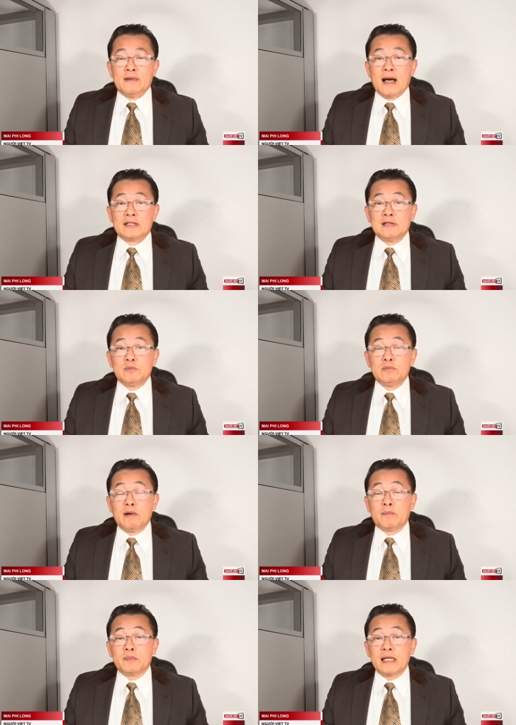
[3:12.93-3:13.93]
và trong những
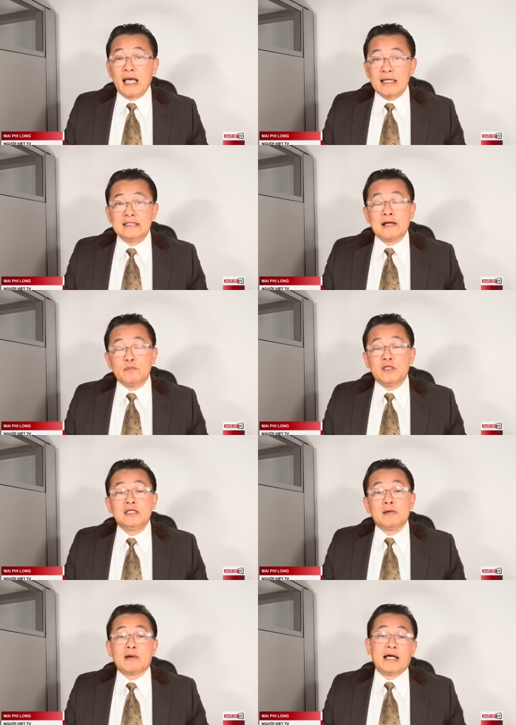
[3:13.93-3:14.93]
vòng hay thậm
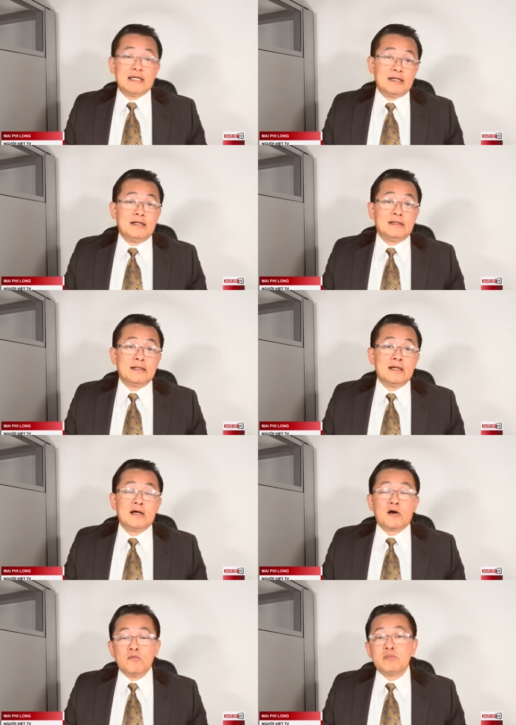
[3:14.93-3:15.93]
chí trong cả gia đình
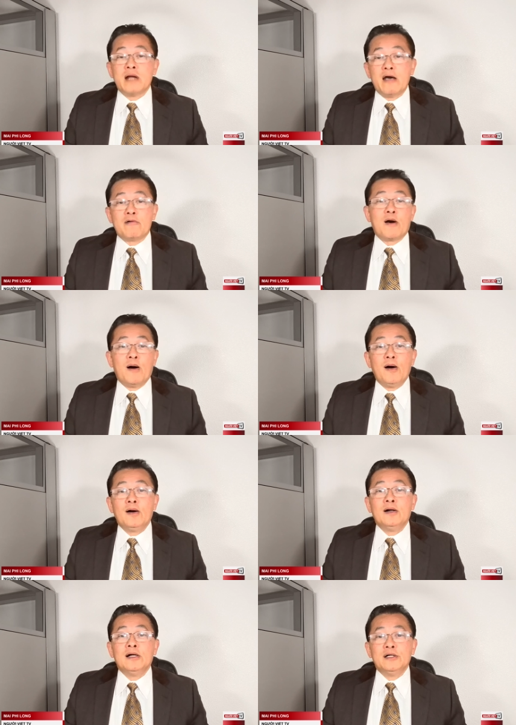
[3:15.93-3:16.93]
cũng đều
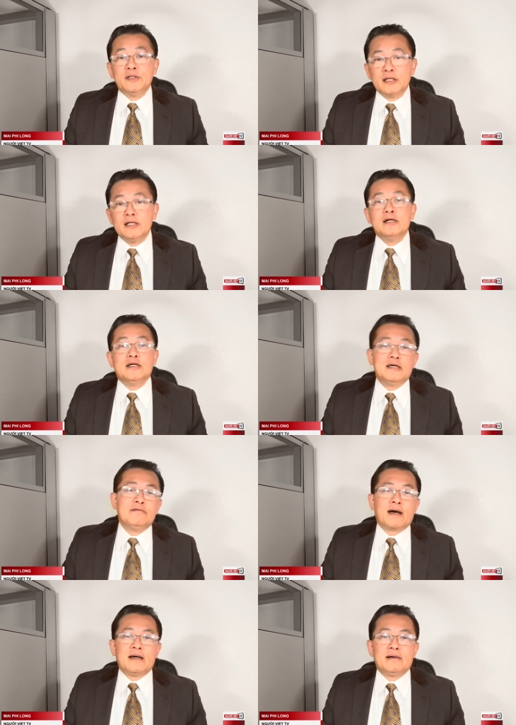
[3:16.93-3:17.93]
có những người
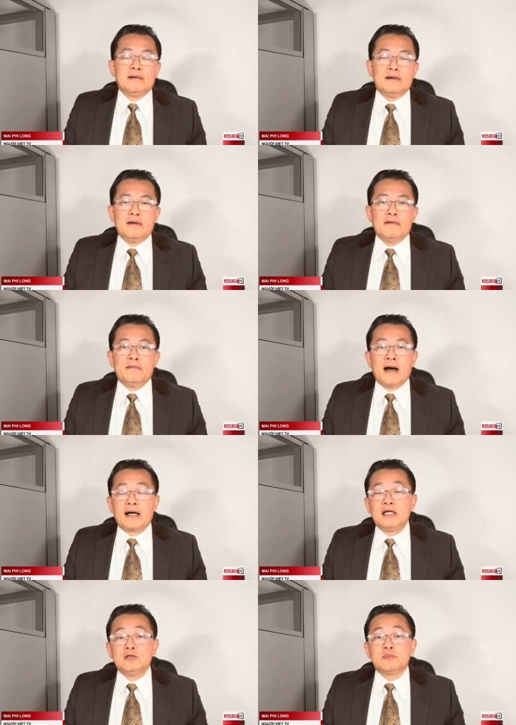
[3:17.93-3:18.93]
như vậy
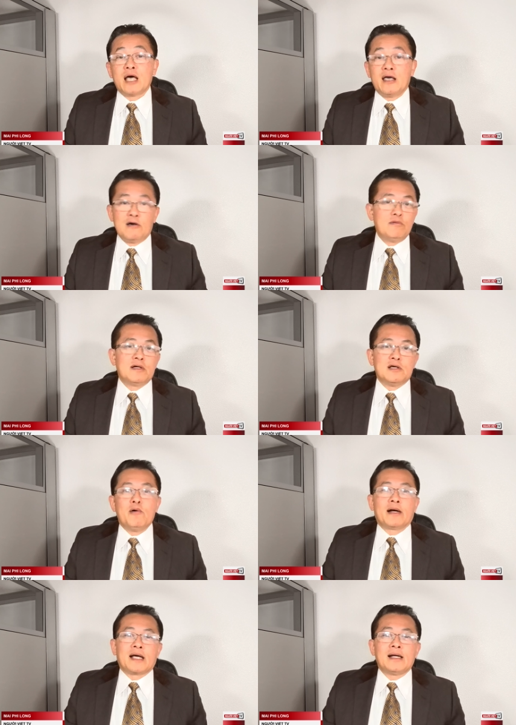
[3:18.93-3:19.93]
và khi chúng ta hiểu được
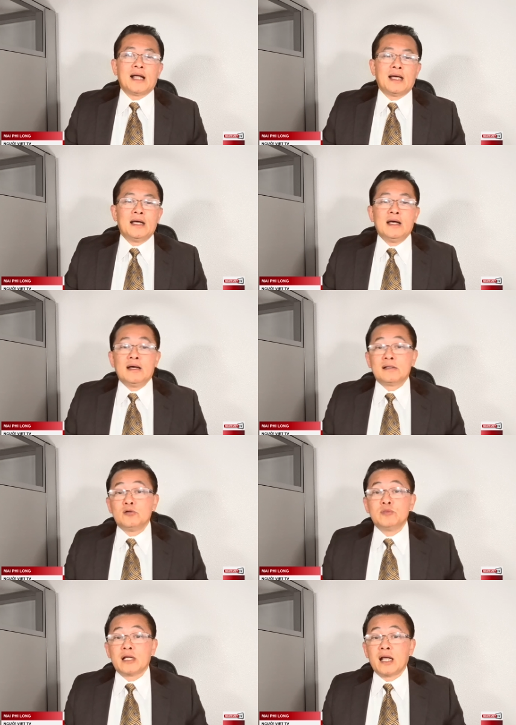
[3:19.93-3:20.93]
những hoàn cảnh này
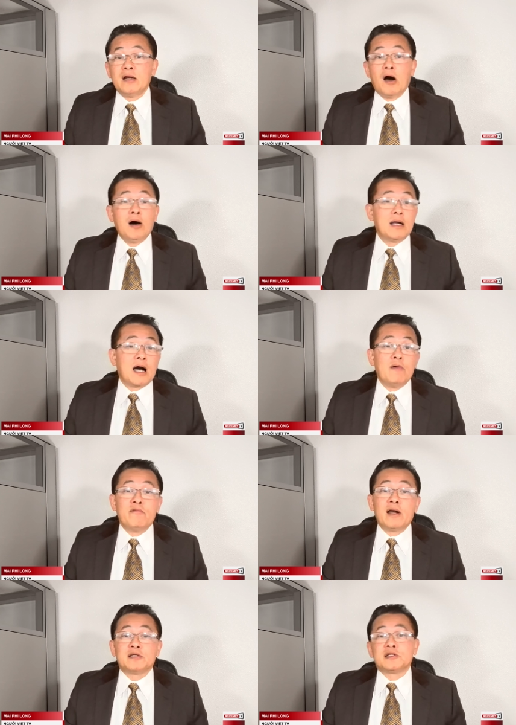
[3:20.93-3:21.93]
chúng ta thấy đó là
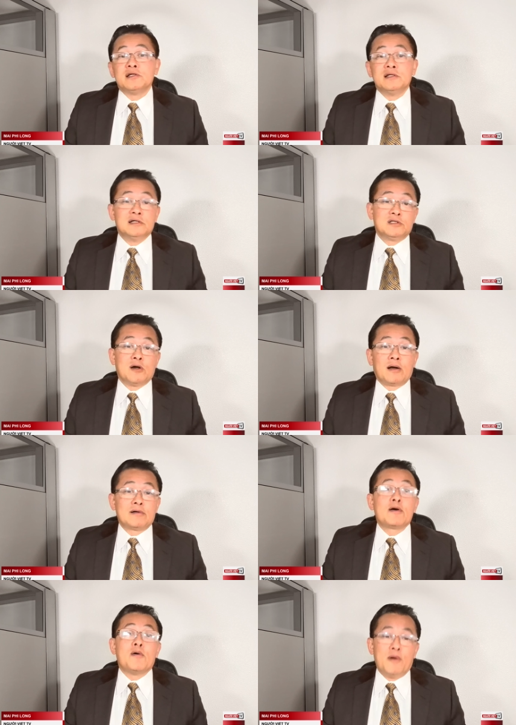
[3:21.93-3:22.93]
không phải là sự lựa chọn
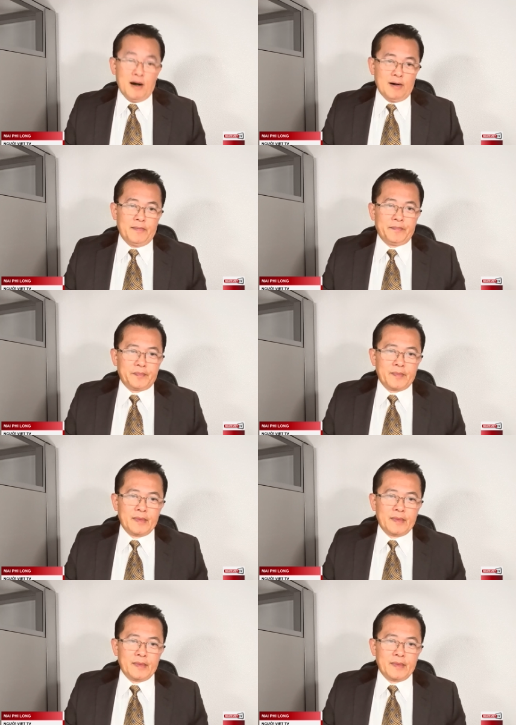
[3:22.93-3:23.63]
của họ